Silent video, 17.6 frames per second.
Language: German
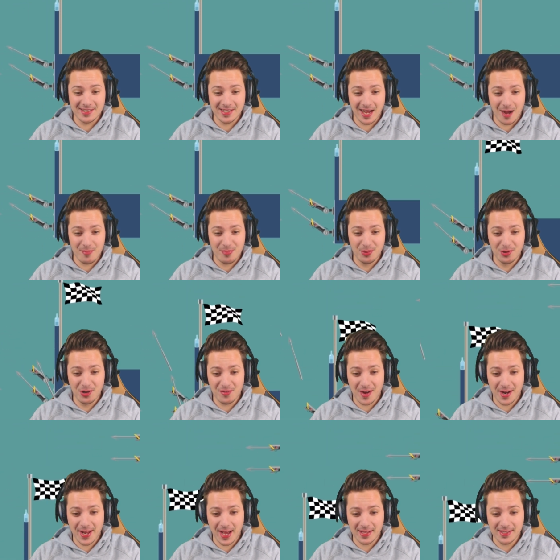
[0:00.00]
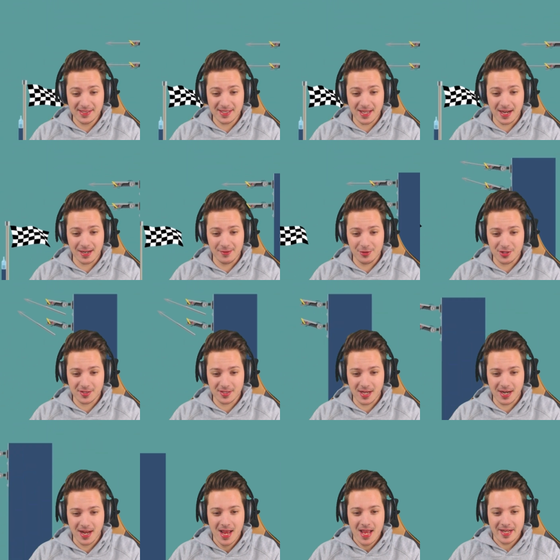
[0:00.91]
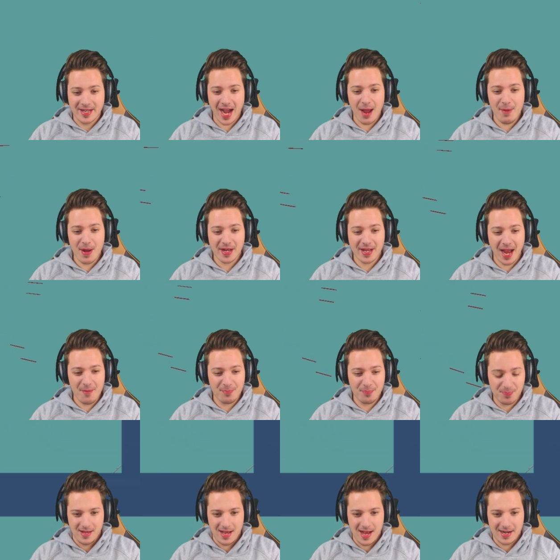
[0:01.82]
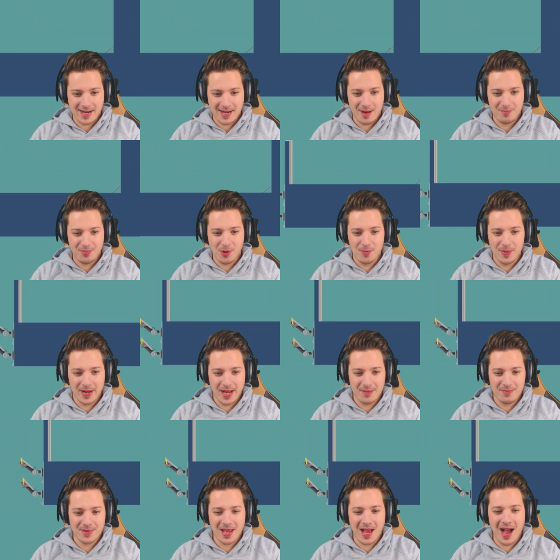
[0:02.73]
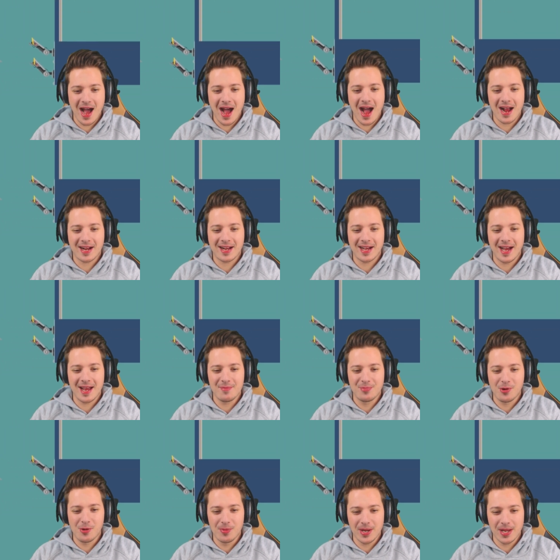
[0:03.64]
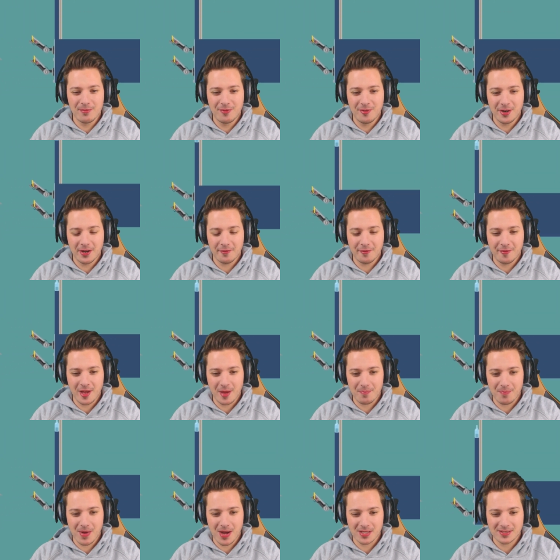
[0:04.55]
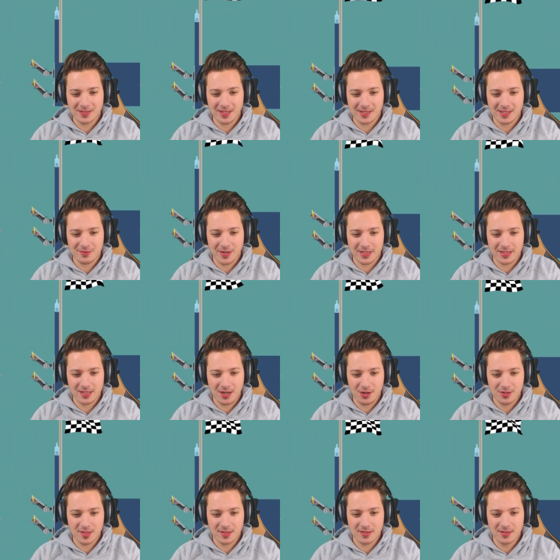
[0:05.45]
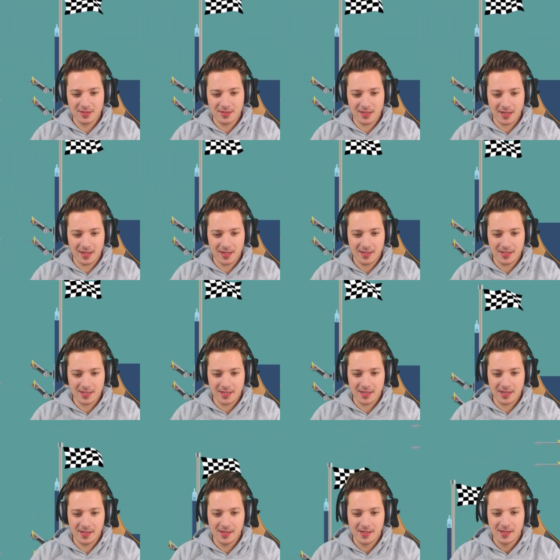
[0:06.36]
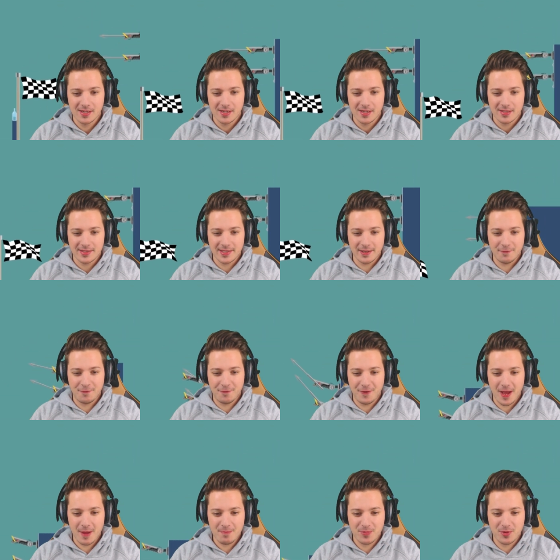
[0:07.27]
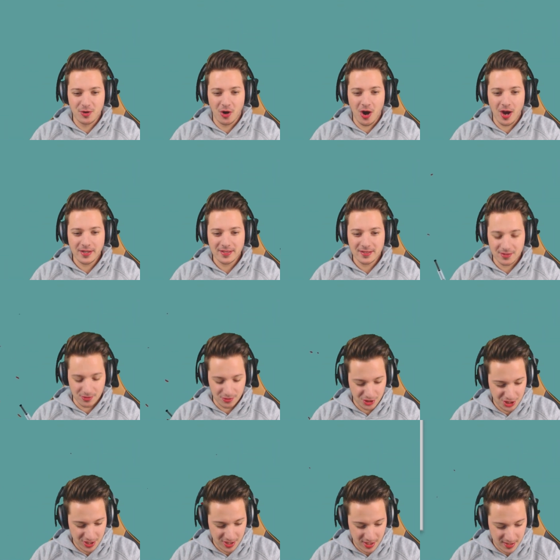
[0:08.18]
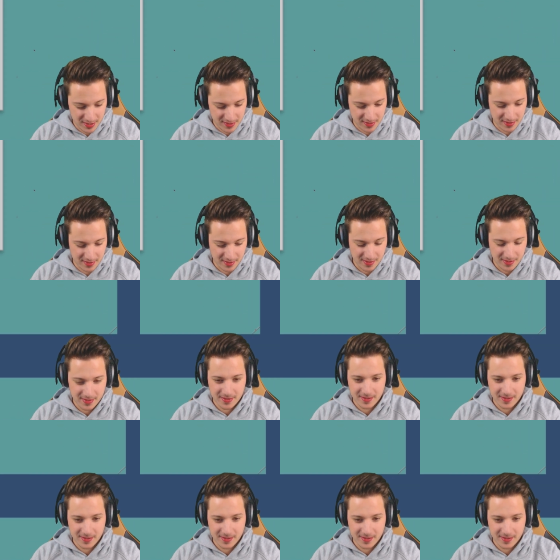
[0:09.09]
Die Harpune war eine Ansage, würde ich sagen. Keiner, kein... Ja, kein Problem. Ja, kein Problem für den Fabmaster 2000. Ja, hier. Den Fabgott. Oh, scheiße.